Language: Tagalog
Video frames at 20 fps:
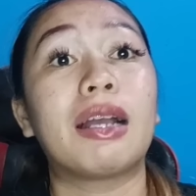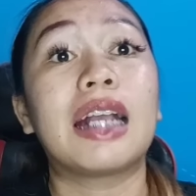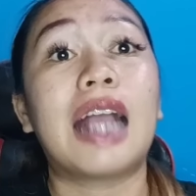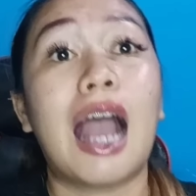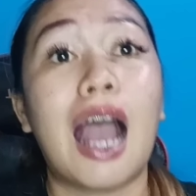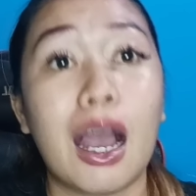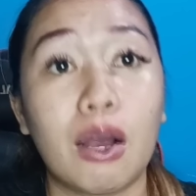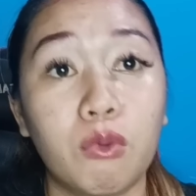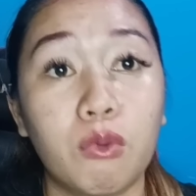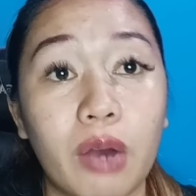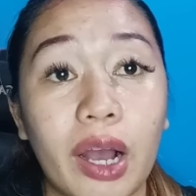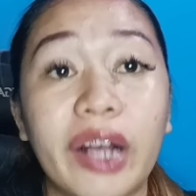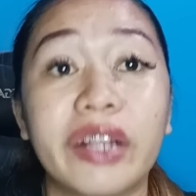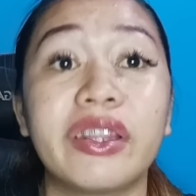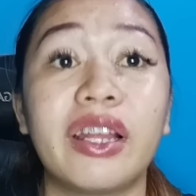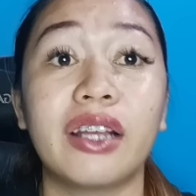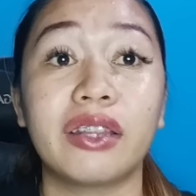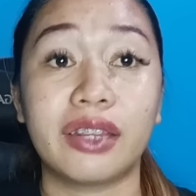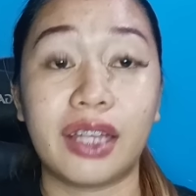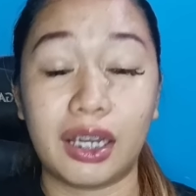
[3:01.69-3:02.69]
maghawak
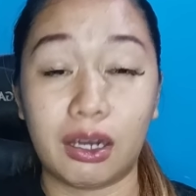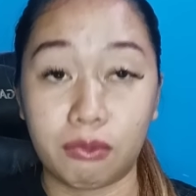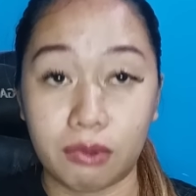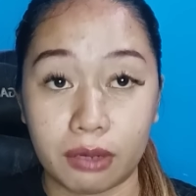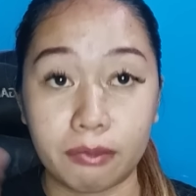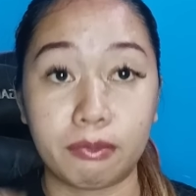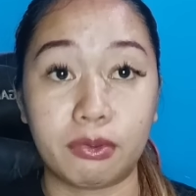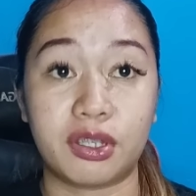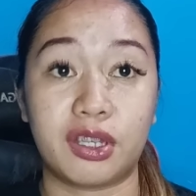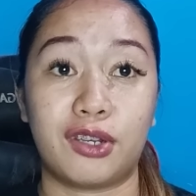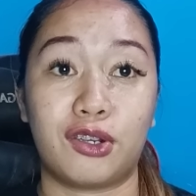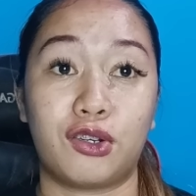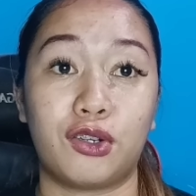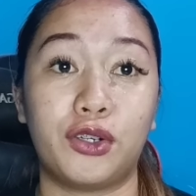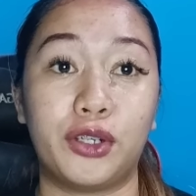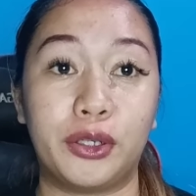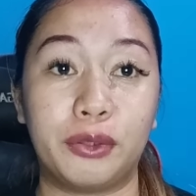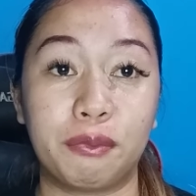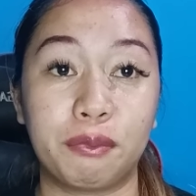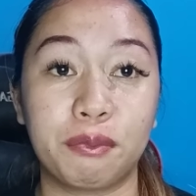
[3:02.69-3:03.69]
ng dalawang
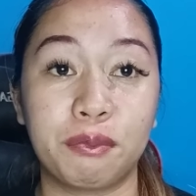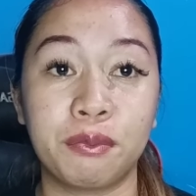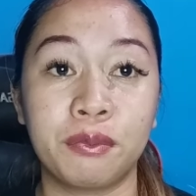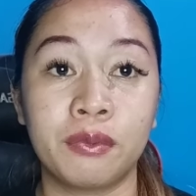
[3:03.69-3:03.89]
posisyon.